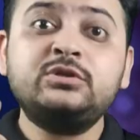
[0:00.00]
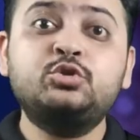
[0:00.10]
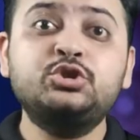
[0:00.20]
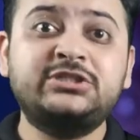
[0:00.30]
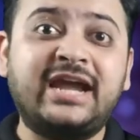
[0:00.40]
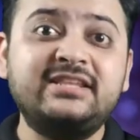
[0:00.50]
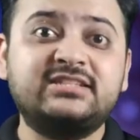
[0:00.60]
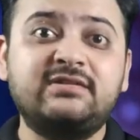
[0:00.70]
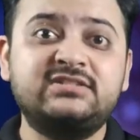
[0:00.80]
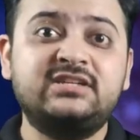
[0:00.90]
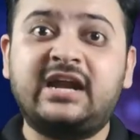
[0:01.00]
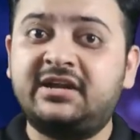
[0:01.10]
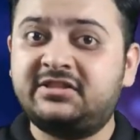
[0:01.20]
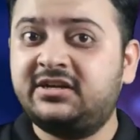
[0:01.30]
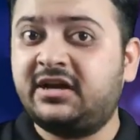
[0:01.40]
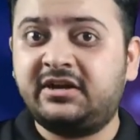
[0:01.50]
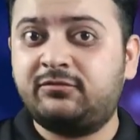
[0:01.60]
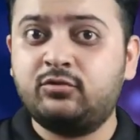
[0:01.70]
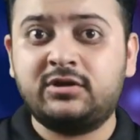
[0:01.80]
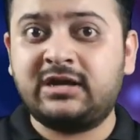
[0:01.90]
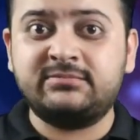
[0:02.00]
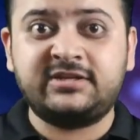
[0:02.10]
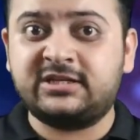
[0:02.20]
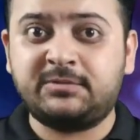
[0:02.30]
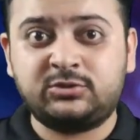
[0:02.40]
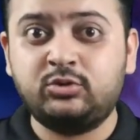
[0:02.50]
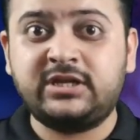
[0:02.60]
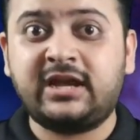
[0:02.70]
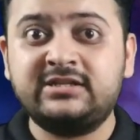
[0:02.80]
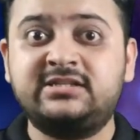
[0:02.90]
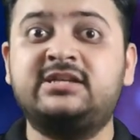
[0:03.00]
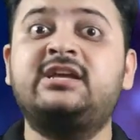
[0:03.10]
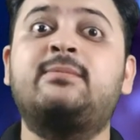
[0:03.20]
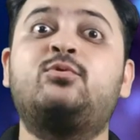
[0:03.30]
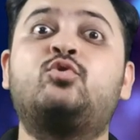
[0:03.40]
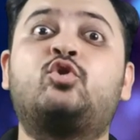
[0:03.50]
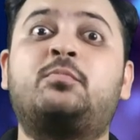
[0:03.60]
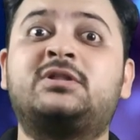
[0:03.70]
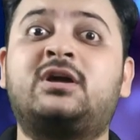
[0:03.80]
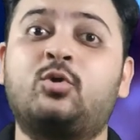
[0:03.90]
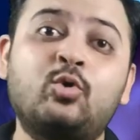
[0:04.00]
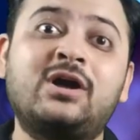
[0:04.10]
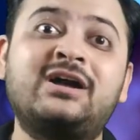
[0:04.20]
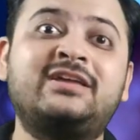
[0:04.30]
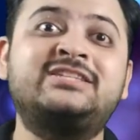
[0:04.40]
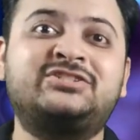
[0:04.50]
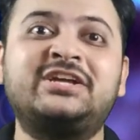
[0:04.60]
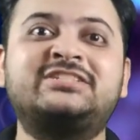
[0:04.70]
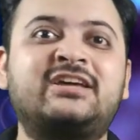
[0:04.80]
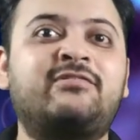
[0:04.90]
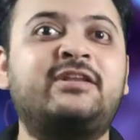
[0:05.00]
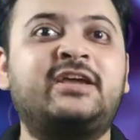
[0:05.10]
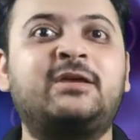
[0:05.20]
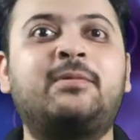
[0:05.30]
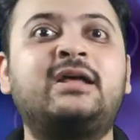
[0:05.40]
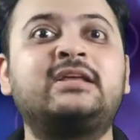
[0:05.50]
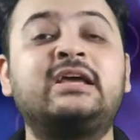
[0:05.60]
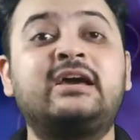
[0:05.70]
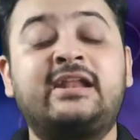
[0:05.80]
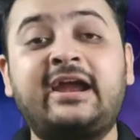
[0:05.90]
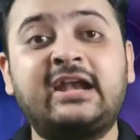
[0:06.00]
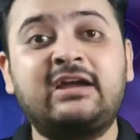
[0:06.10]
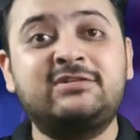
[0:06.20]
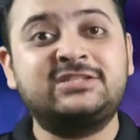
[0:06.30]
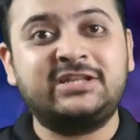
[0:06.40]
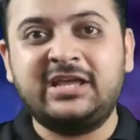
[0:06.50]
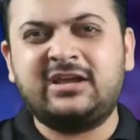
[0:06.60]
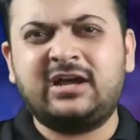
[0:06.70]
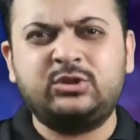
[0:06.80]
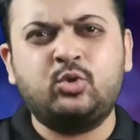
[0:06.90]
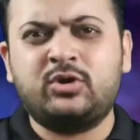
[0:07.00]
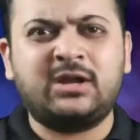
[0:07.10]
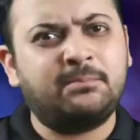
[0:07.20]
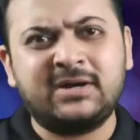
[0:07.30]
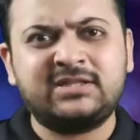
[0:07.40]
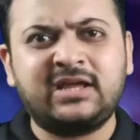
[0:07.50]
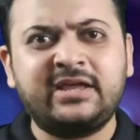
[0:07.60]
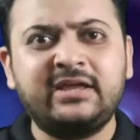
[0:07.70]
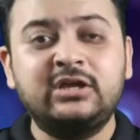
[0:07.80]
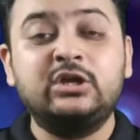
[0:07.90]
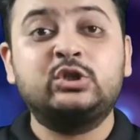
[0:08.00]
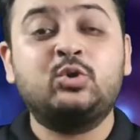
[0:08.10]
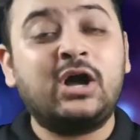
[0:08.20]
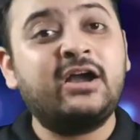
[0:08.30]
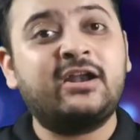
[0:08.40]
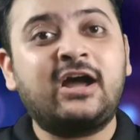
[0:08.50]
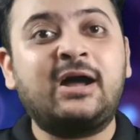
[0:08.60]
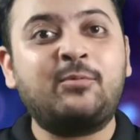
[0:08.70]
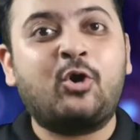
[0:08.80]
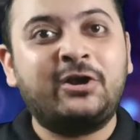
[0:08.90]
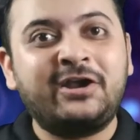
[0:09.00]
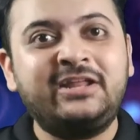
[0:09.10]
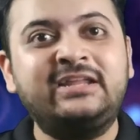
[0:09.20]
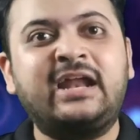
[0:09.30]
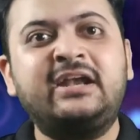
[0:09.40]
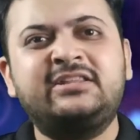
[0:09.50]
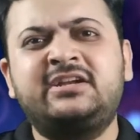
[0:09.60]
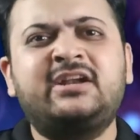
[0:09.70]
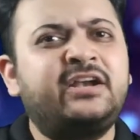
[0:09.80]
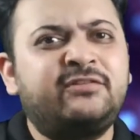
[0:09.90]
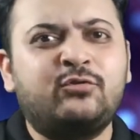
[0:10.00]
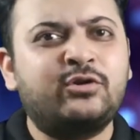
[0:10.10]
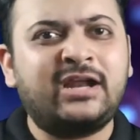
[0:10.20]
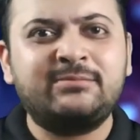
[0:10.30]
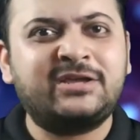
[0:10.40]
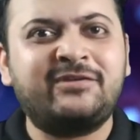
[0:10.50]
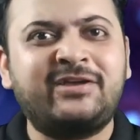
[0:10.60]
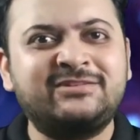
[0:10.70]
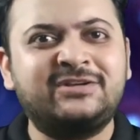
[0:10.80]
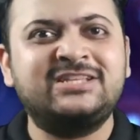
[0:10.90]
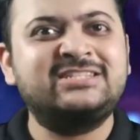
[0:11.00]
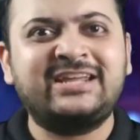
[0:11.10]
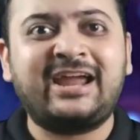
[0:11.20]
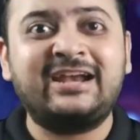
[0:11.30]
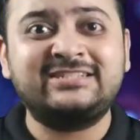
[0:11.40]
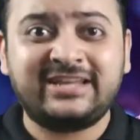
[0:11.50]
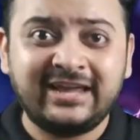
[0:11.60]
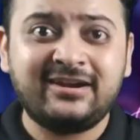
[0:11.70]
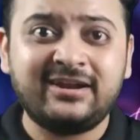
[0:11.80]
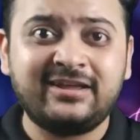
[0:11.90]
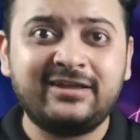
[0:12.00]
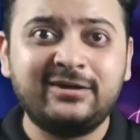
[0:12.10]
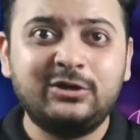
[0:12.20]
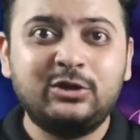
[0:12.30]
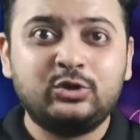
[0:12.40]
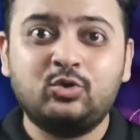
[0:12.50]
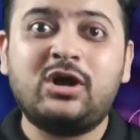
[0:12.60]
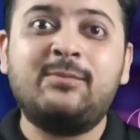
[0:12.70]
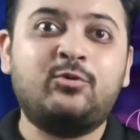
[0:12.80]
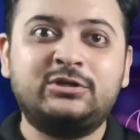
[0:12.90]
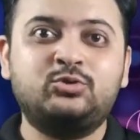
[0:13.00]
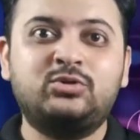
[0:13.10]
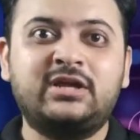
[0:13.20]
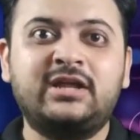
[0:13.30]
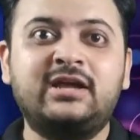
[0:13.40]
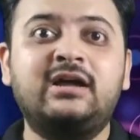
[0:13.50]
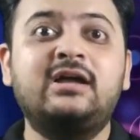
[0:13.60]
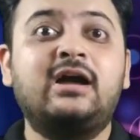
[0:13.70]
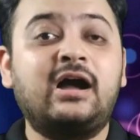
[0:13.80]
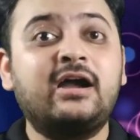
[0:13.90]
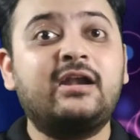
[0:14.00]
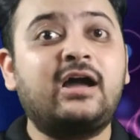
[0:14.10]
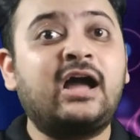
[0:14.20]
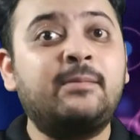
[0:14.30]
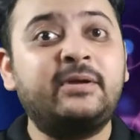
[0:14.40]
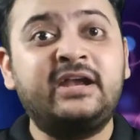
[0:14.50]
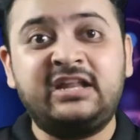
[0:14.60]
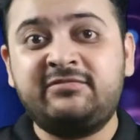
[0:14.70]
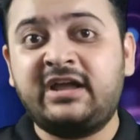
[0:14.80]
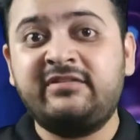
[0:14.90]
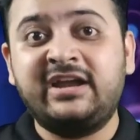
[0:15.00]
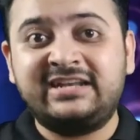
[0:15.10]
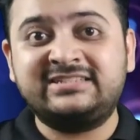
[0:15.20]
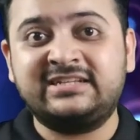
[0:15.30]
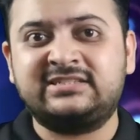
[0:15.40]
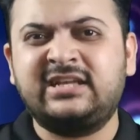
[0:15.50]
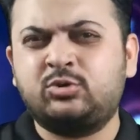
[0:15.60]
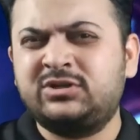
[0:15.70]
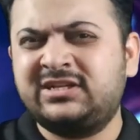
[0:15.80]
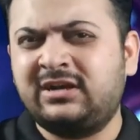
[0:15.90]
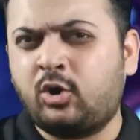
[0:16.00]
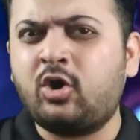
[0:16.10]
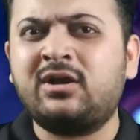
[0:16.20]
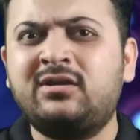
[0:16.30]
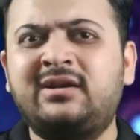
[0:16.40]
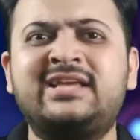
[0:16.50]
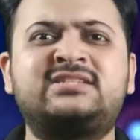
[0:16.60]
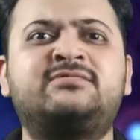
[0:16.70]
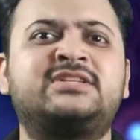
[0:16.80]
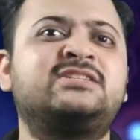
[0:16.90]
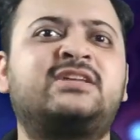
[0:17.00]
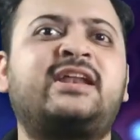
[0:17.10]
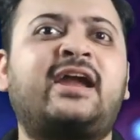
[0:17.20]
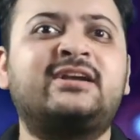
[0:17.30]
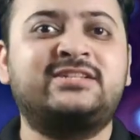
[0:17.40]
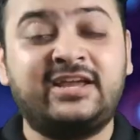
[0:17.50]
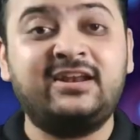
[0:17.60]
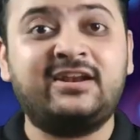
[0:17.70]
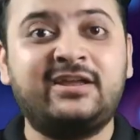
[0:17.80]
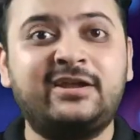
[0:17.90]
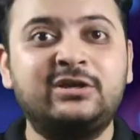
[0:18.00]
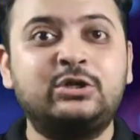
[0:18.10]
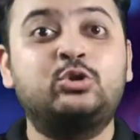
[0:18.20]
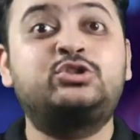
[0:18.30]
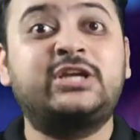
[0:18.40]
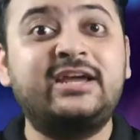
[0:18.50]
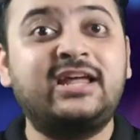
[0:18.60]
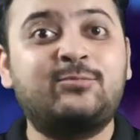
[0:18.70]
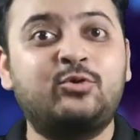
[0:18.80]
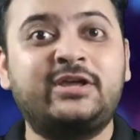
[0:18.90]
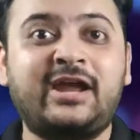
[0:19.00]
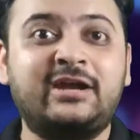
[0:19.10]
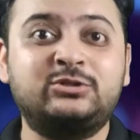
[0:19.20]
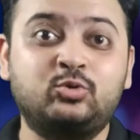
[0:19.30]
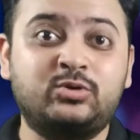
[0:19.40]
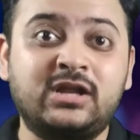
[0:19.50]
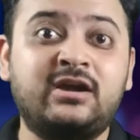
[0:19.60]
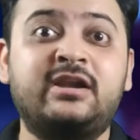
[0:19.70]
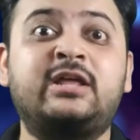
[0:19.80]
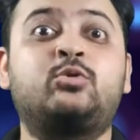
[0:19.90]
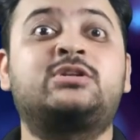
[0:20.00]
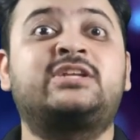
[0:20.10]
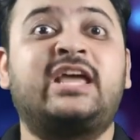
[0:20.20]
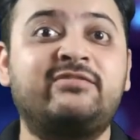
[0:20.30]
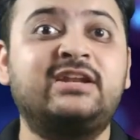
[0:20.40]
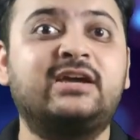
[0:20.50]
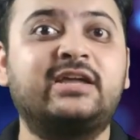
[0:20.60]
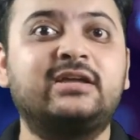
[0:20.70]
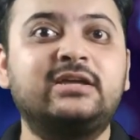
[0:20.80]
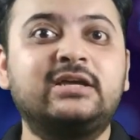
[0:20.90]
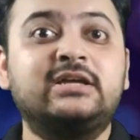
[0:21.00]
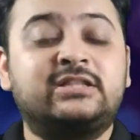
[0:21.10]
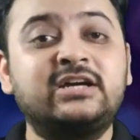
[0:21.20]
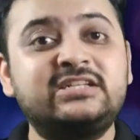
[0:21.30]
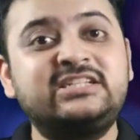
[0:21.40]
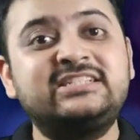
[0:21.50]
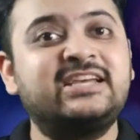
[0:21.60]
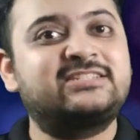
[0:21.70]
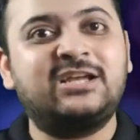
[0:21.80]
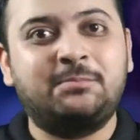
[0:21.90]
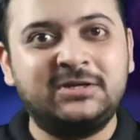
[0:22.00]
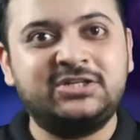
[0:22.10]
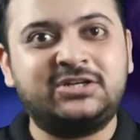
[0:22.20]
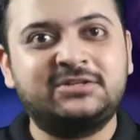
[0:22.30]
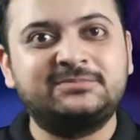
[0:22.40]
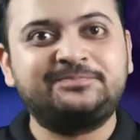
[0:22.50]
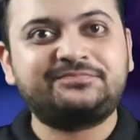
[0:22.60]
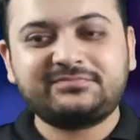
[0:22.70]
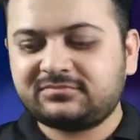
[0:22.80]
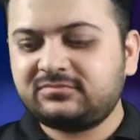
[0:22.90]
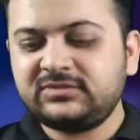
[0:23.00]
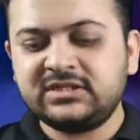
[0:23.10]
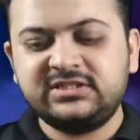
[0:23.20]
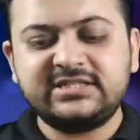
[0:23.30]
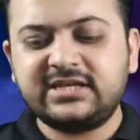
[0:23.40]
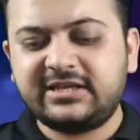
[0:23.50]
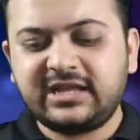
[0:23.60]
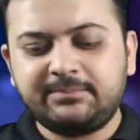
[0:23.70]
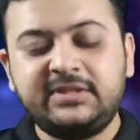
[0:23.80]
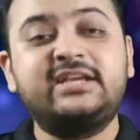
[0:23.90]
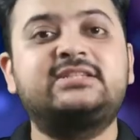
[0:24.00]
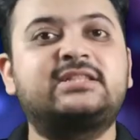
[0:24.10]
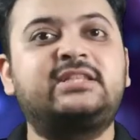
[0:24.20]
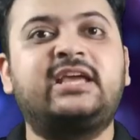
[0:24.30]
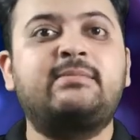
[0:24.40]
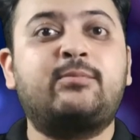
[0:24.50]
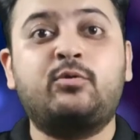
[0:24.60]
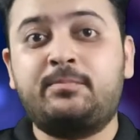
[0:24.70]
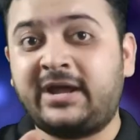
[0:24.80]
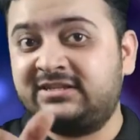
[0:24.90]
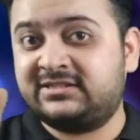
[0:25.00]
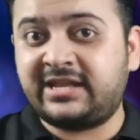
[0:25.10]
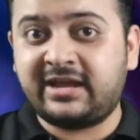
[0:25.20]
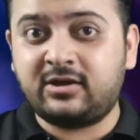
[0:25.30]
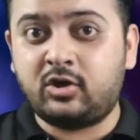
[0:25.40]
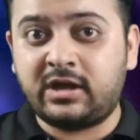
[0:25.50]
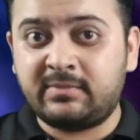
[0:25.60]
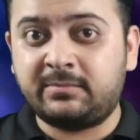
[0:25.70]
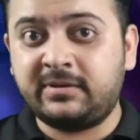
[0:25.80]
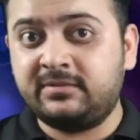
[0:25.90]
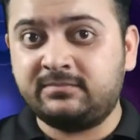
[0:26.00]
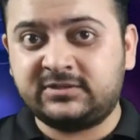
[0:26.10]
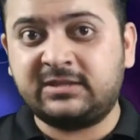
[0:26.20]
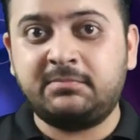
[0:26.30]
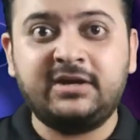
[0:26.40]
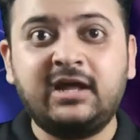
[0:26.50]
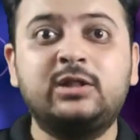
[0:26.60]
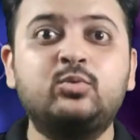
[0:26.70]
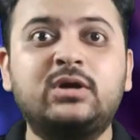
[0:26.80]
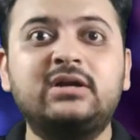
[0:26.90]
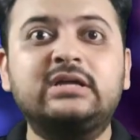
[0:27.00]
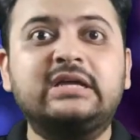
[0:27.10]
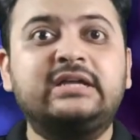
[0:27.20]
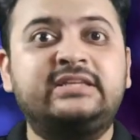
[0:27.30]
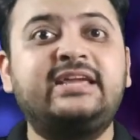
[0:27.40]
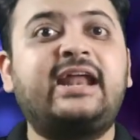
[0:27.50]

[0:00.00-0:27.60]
तो शायद इसका वजन 93 94 ग्राम्स के आसपास हो जाएगा जैसे कि आप लोगों को पता होगा कि स्ट्रिंग्स करवाने के बाद रैकेट का वजन एक आध दो ग्राम बढ़ता है तो अगर आप ऑलरेडी 93 94 ग्राम के वजन से रैकेट से खेल रहे हैं तो आपको ये सूट करेगा अगर आप 85, 86 या थोड़े से और लेस वजन के रैकेट से खेल रहे हैं तो शायद आपको ये रैकेट सूट ना करे या थोड़ा सा हैवी लगे थर्ड चीज़ है इसका बजट जैसा कि आप देख सकते हैं मैं आपको प्राइस टैग और एमआरपी साथ में डाल दूंगा ये